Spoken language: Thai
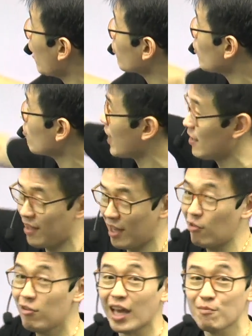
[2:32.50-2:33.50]
วเท่ากันแต่
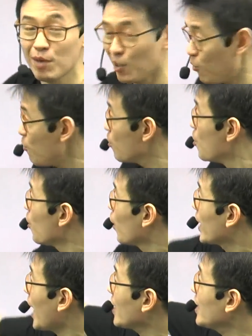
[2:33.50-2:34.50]
เท่าไหร่ไม่รู้
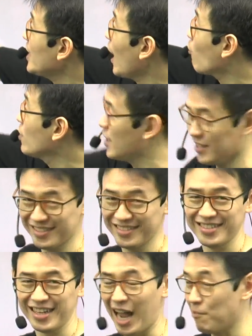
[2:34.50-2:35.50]
ด้านนี้ยาว
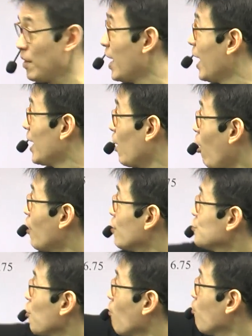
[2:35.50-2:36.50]
1นะครับแล้วก็
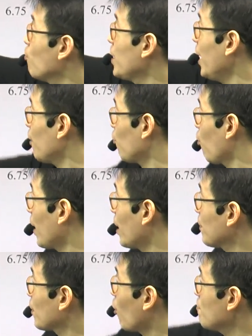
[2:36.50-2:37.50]
2 มุมเนี่ยรวมกัน
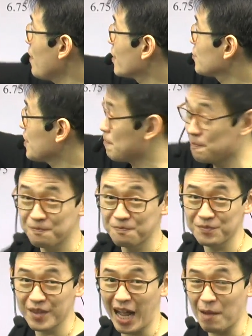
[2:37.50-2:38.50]
เป็น
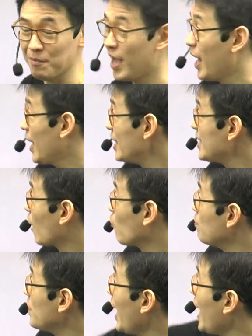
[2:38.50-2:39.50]
180นะครับและจากรูป
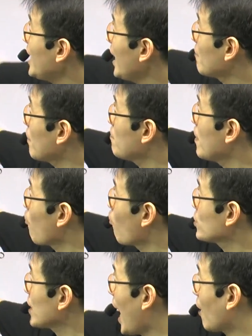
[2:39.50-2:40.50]
ที่ให้เนี่ยมันมีมุม
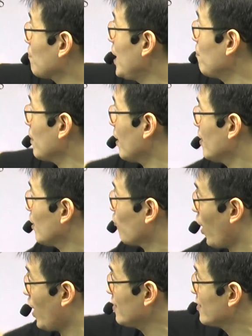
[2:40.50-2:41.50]
ฉากเพียบเลยเห็นไหม
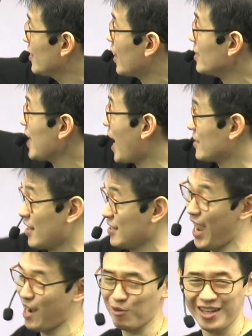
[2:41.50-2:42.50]
นี่ก็ฉากฉากฉา
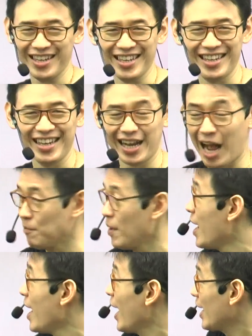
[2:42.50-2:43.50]
กหมดเลยนะครับ
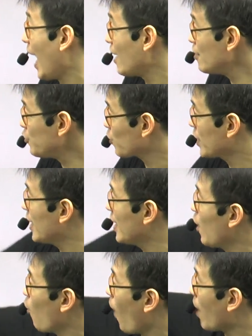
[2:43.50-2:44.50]
ท้ายที่สุดคือ
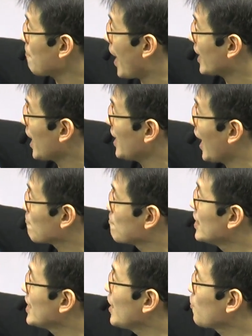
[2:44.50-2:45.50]
วางแผนการหาพื้น
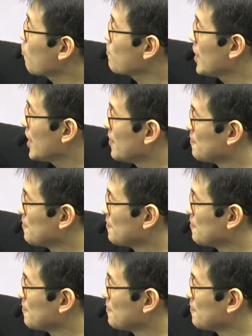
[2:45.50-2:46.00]
ที่รูปนี้